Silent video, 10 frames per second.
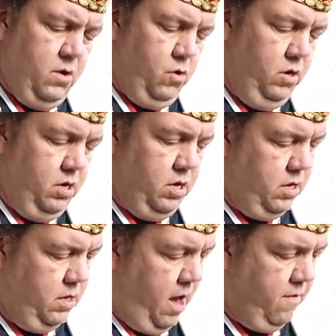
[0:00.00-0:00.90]
Und
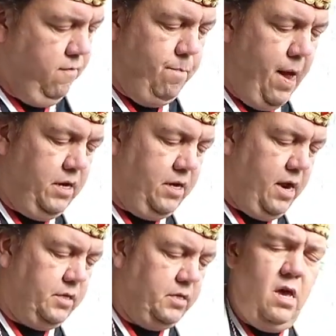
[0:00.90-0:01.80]
ja, wobei ich
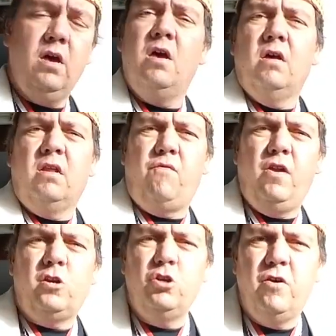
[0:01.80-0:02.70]
gerade sehe, den
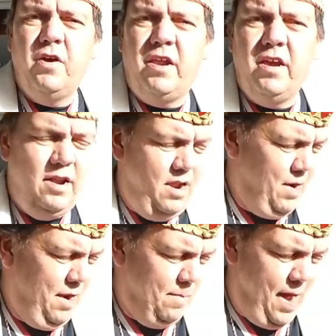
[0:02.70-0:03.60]
Flaschenöffner hätte ich ja nicht
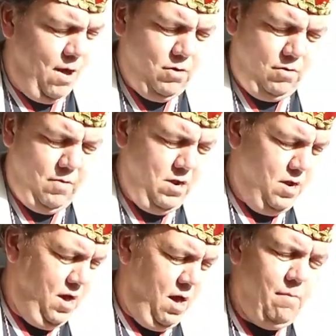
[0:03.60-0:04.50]
einmal gebraucht, weil
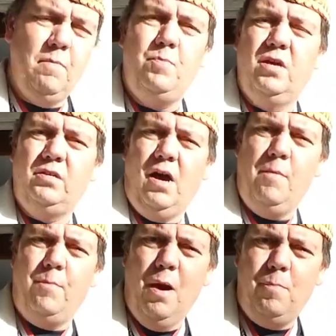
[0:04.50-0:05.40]
äh, an meinem Bier ist ja
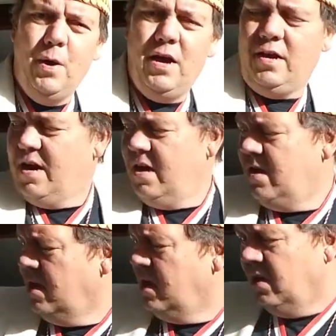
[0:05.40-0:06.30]
ein Plöpper.
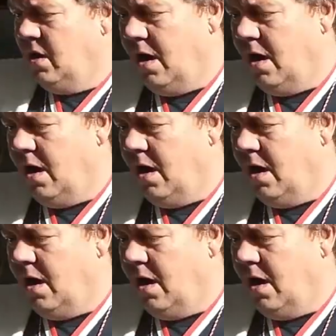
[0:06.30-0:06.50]
Ja,